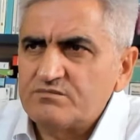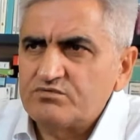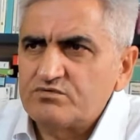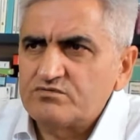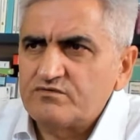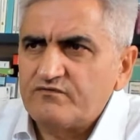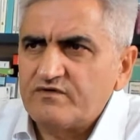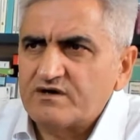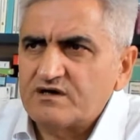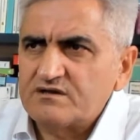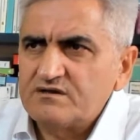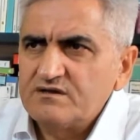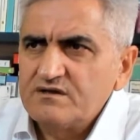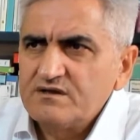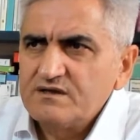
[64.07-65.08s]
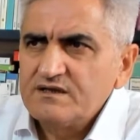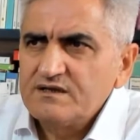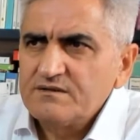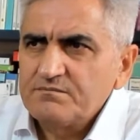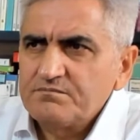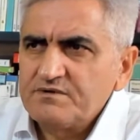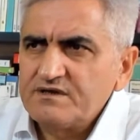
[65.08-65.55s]
bulundu fakat
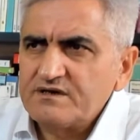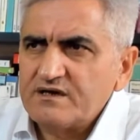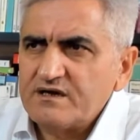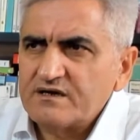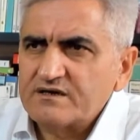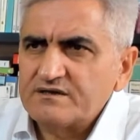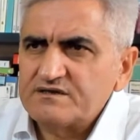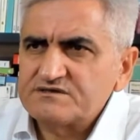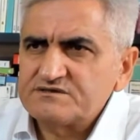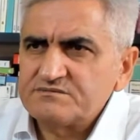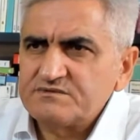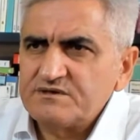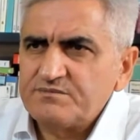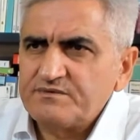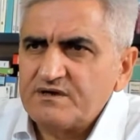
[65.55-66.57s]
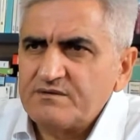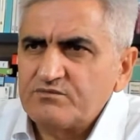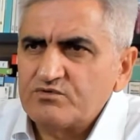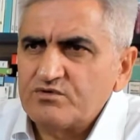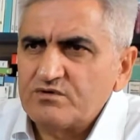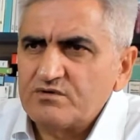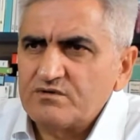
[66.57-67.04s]
bir arkadaşım İbrahim
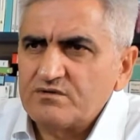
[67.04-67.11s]
Gö